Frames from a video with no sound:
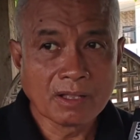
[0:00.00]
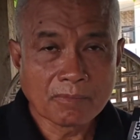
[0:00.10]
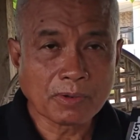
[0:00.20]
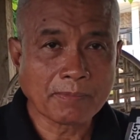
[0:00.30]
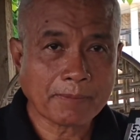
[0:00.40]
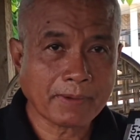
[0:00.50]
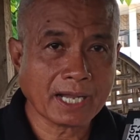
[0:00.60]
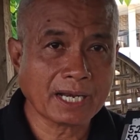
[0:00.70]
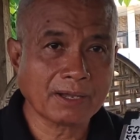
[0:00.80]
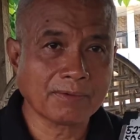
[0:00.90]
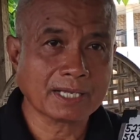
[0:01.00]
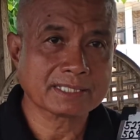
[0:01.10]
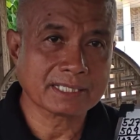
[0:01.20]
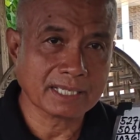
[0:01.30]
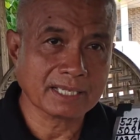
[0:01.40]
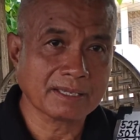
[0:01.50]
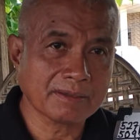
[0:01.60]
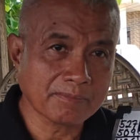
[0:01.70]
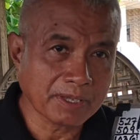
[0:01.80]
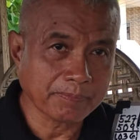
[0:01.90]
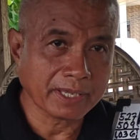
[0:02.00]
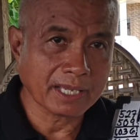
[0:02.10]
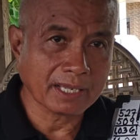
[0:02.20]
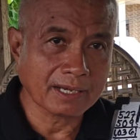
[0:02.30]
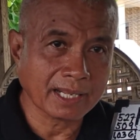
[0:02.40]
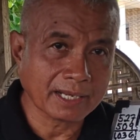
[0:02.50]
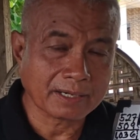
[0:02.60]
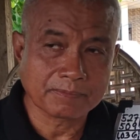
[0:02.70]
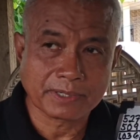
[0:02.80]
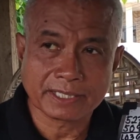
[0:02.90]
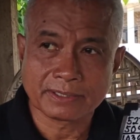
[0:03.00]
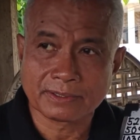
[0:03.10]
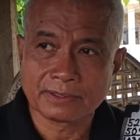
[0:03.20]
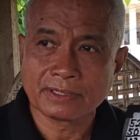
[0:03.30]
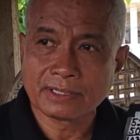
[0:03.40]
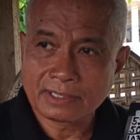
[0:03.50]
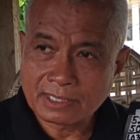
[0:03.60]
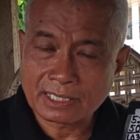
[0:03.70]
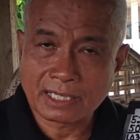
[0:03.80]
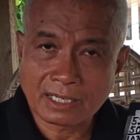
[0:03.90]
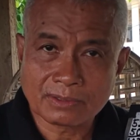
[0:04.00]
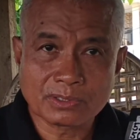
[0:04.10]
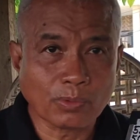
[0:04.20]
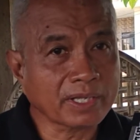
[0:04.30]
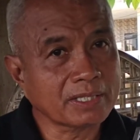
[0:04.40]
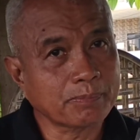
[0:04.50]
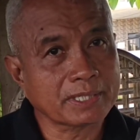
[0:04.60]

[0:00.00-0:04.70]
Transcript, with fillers: pumapangalawa si BP Lenny Robredo around 20%,